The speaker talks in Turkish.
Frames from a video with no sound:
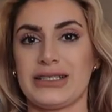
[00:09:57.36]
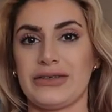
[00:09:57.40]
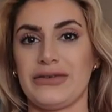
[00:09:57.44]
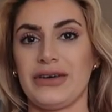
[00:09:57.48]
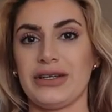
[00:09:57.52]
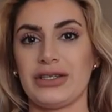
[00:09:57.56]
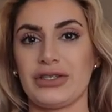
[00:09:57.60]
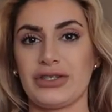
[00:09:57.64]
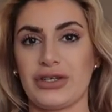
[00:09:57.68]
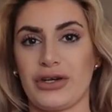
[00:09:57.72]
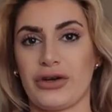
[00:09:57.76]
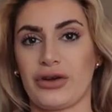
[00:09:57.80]

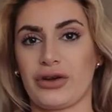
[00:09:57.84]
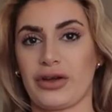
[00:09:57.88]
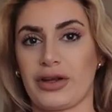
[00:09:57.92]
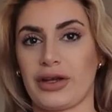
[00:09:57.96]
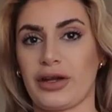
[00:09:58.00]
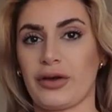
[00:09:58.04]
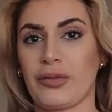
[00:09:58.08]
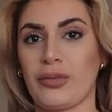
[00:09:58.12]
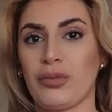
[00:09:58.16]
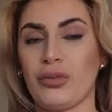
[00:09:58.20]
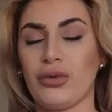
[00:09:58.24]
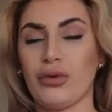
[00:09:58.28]

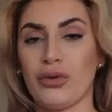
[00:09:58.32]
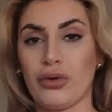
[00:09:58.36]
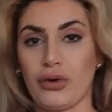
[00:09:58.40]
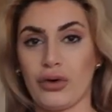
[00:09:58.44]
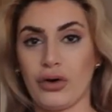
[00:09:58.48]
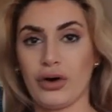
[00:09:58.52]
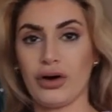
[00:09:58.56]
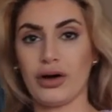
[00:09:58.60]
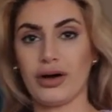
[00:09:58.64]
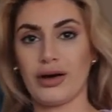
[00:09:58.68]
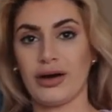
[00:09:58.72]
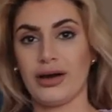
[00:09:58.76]
sweatshirt'tü
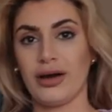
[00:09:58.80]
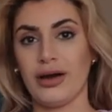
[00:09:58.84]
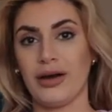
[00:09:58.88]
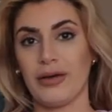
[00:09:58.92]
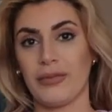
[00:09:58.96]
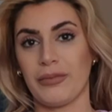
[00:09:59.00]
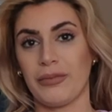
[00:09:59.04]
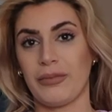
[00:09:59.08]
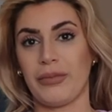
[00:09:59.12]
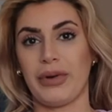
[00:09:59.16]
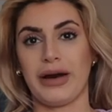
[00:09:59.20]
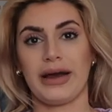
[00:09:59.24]
bu.
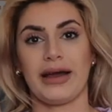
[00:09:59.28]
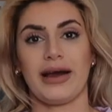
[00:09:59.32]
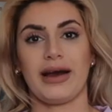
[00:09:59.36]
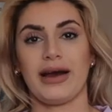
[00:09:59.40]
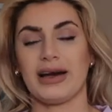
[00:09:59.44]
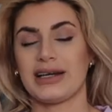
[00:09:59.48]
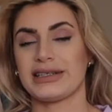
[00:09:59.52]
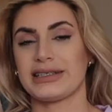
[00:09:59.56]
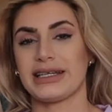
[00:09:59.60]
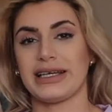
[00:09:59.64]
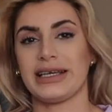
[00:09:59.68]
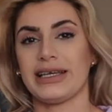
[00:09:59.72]

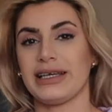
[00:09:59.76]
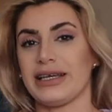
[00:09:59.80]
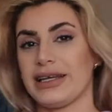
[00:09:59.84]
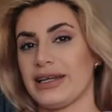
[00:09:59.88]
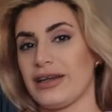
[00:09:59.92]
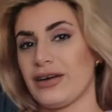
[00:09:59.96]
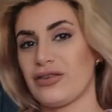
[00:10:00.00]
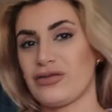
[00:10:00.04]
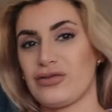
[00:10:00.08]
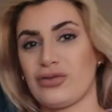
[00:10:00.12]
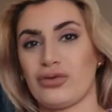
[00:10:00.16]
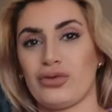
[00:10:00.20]
Bayağı
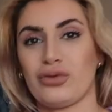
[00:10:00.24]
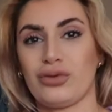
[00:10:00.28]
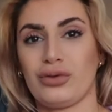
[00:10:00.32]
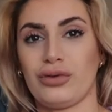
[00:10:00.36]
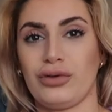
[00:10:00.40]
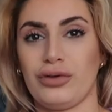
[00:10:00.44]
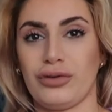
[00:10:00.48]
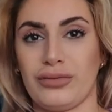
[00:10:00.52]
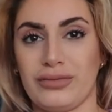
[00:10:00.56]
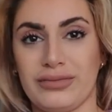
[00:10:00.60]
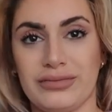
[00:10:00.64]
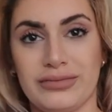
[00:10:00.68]
rengine
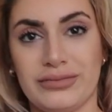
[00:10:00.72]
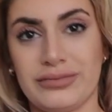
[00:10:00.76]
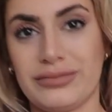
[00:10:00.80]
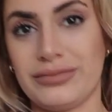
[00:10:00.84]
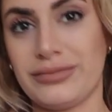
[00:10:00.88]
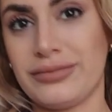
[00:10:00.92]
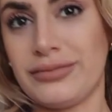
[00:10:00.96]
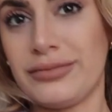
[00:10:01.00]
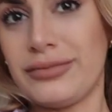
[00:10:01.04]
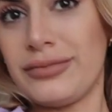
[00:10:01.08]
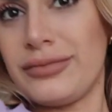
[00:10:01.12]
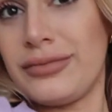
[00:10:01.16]
vuruldum.
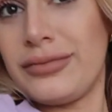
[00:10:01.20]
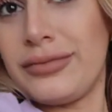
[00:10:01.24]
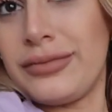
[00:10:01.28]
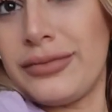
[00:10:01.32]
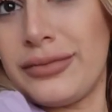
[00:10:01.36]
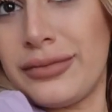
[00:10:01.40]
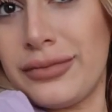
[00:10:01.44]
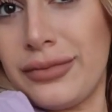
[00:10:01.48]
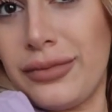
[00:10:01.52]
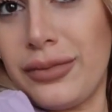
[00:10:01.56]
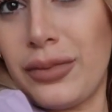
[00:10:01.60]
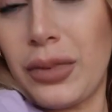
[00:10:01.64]

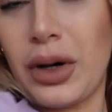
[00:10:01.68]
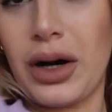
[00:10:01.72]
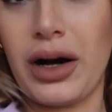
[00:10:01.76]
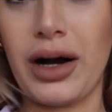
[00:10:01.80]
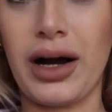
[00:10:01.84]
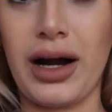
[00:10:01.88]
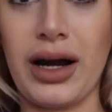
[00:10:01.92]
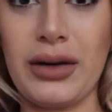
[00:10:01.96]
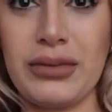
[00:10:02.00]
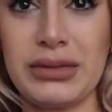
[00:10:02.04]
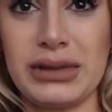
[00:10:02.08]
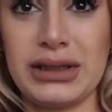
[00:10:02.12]

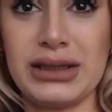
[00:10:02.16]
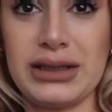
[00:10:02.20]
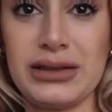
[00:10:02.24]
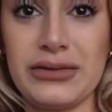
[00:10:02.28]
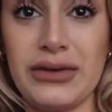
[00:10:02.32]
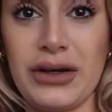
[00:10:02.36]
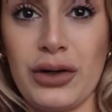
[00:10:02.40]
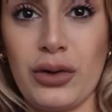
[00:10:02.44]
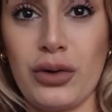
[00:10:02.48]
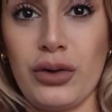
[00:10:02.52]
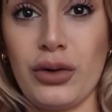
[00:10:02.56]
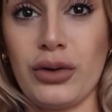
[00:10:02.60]
Bakar
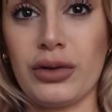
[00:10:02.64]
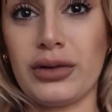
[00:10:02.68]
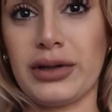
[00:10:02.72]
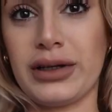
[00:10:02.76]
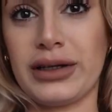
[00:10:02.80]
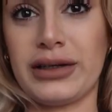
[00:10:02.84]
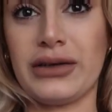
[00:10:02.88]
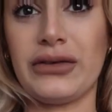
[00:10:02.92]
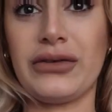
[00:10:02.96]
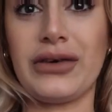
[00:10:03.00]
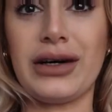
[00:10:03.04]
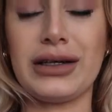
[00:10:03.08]
mısınız? Ve
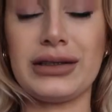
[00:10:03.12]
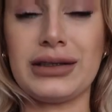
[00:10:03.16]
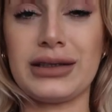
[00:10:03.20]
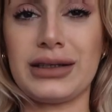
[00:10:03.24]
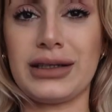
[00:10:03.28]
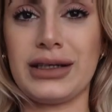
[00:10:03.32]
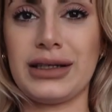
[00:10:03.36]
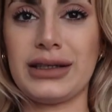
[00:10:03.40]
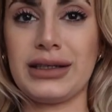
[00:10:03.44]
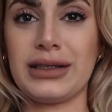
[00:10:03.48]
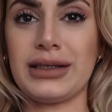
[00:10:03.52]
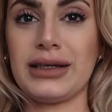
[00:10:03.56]
kolları
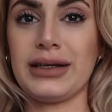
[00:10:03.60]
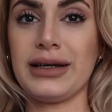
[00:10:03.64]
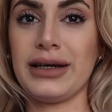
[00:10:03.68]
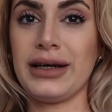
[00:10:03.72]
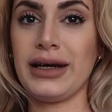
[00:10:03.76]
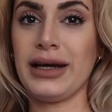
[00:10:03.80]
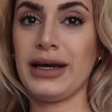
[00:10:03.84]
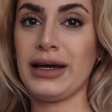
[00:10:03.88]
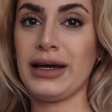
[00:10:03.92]
vatkalı.